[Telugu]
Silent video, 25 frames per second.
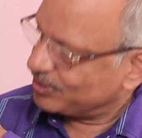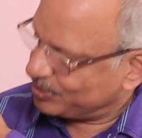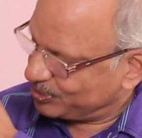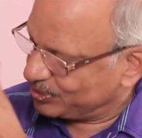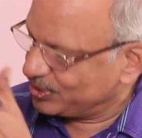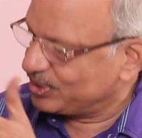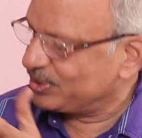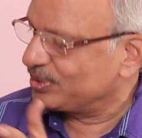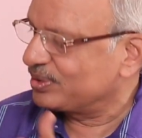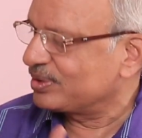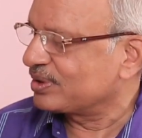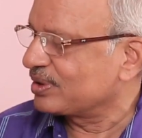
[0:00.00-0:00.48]

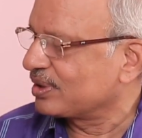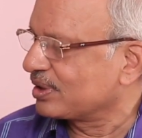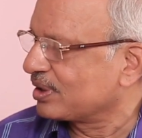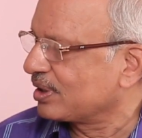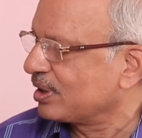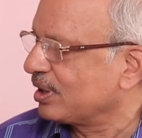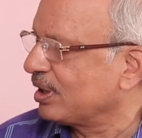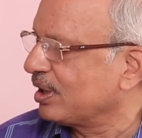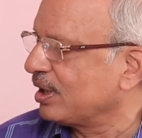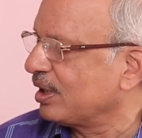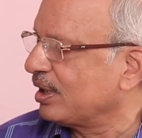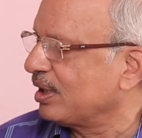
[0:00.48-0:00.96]
ఉండు
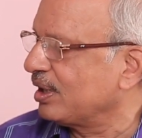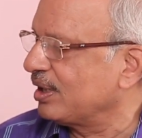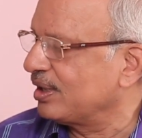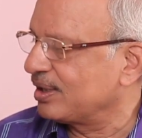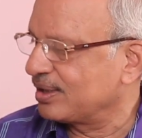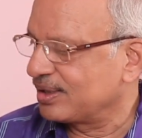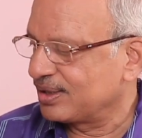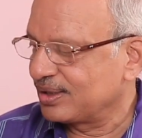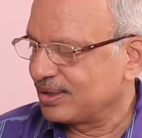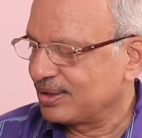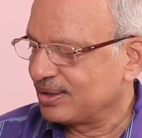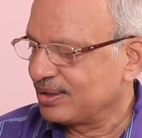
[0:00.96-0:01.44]
ఓ
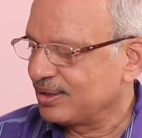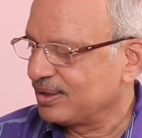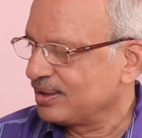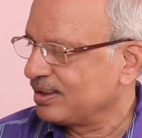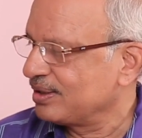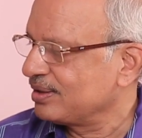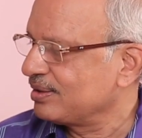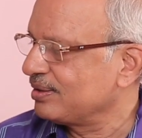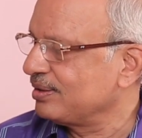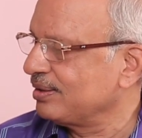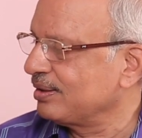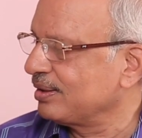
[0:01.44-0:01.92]

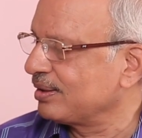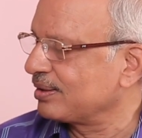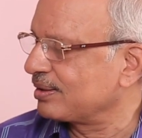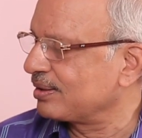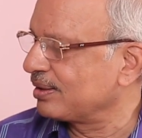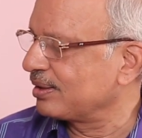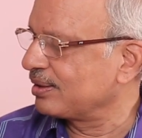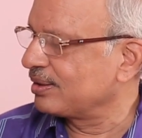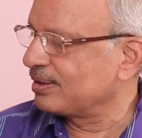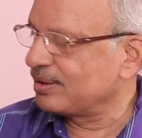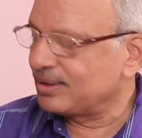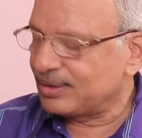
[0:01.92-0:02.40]

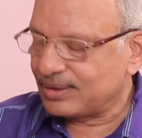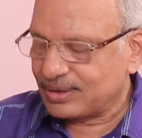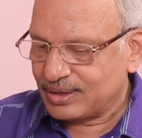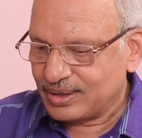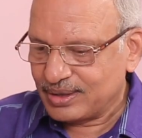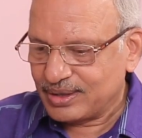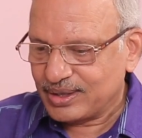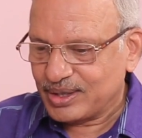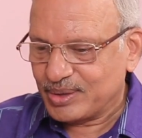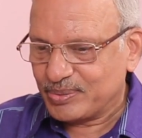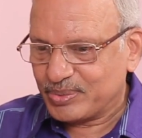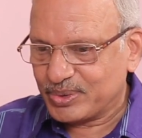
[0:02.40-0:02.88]
ఏంటండి
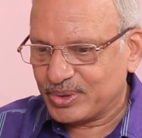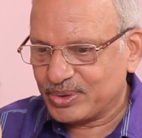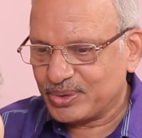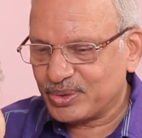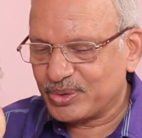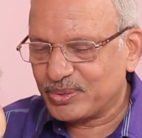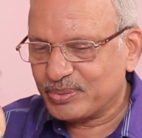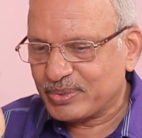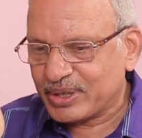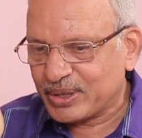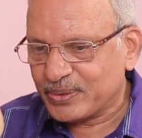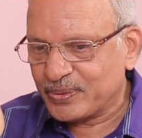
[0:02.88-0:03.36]
ఇప్పుడు
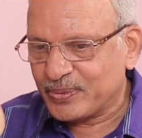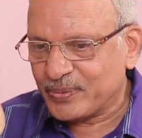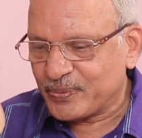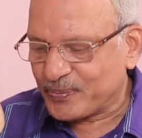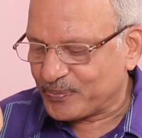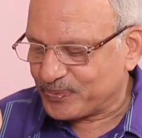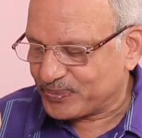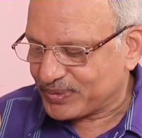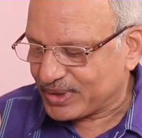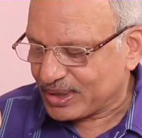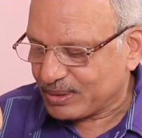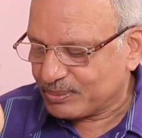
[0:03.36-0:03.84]
మనం
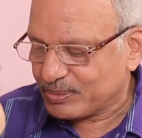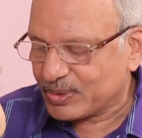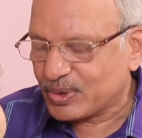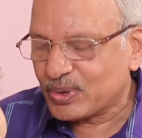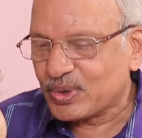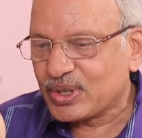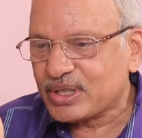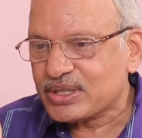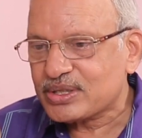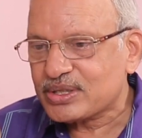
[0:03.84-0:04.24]
మన